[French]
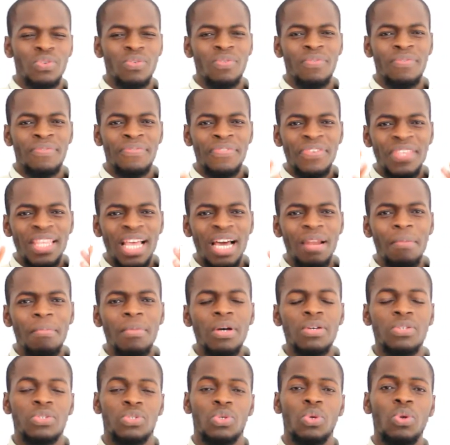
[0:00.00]

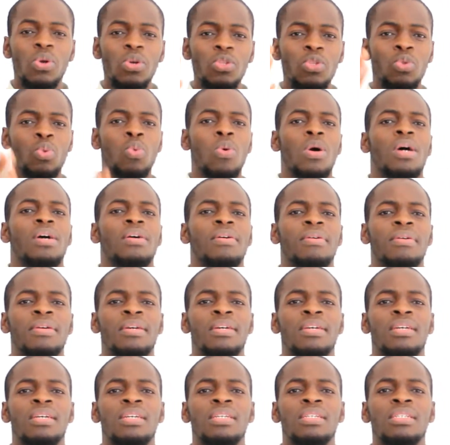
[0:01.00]
finalement, selon toi,
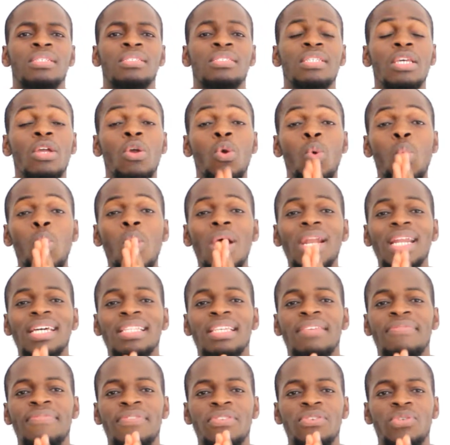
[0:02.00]
c'est quoi la
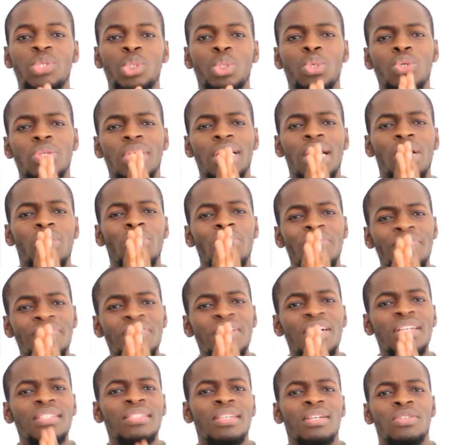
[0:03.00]
définition de la
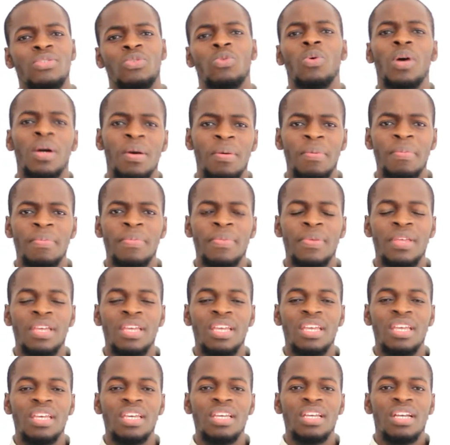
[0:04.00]
confiance en soi
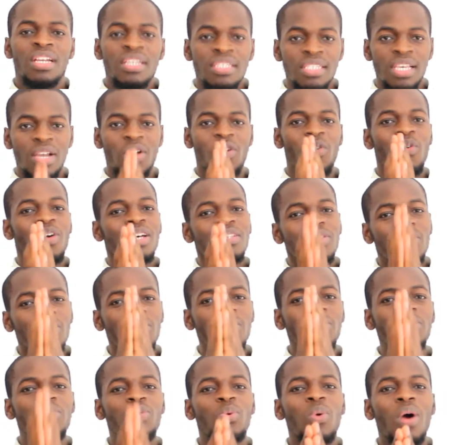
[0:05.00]
C'est quoi,
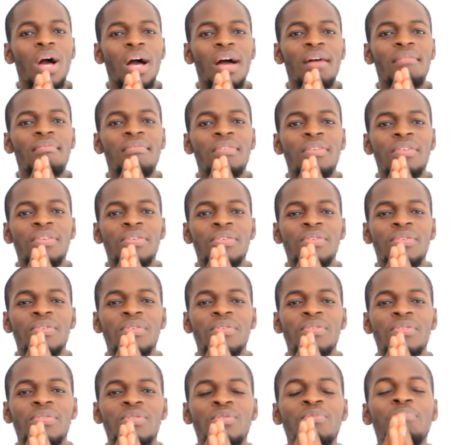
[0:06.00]
selon toi,
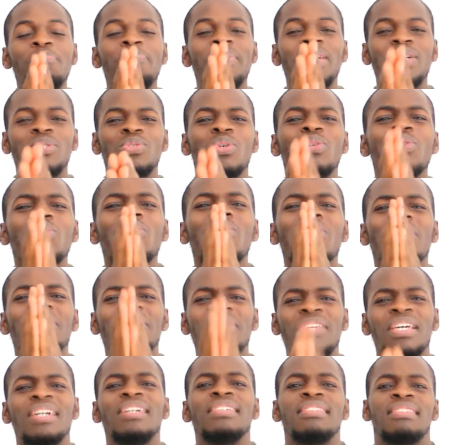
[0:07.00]
une personne
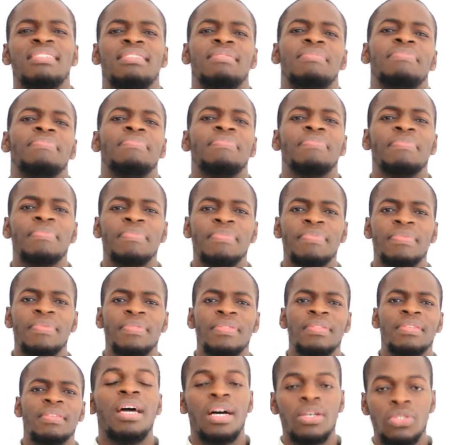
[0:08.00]
confiante
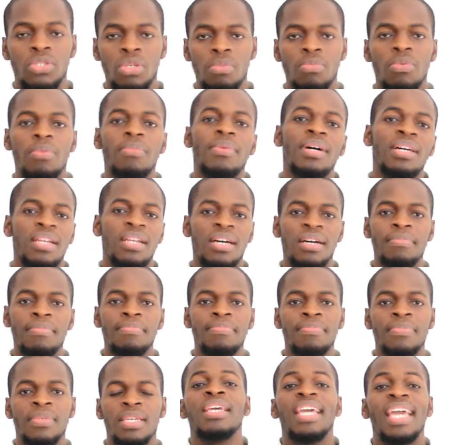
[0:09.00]
À ce moment-là,
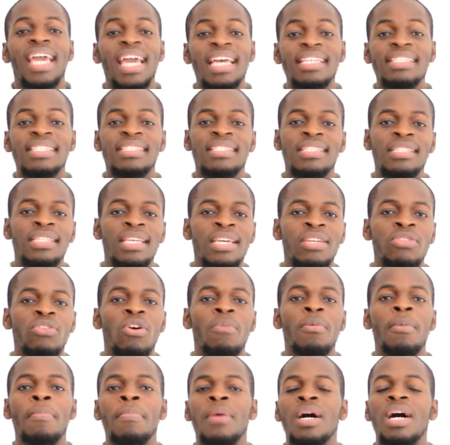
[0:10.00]
elles hésitent
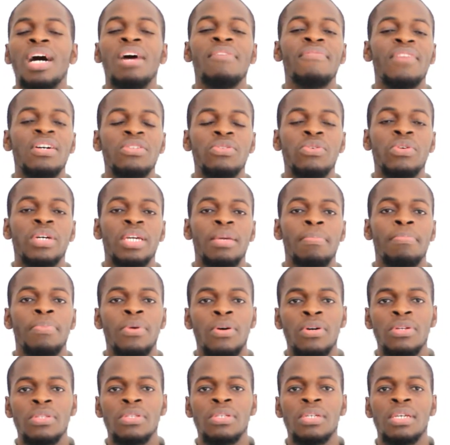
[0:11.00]
énormément avant de
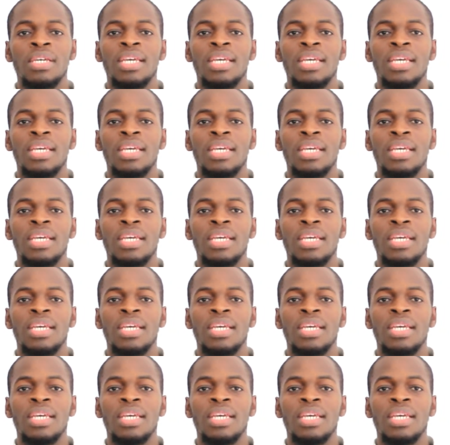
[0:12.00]
répondre